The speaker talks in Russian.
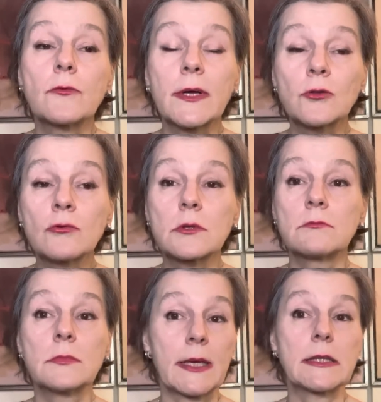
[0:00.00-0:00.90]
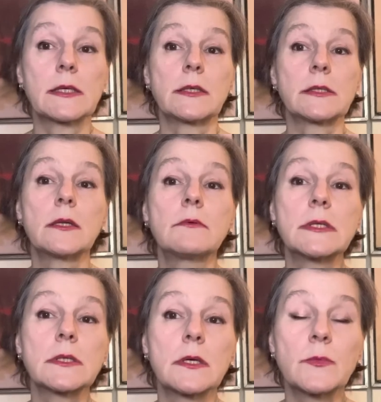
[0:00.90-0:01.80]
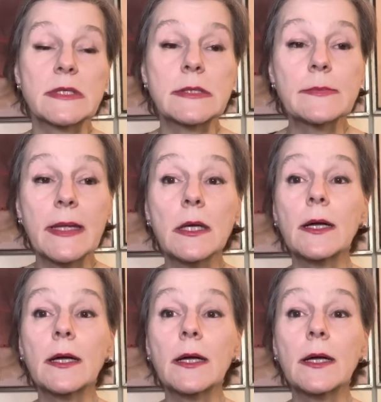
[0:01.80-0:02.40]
в котором оказались ливийские бизнесмены,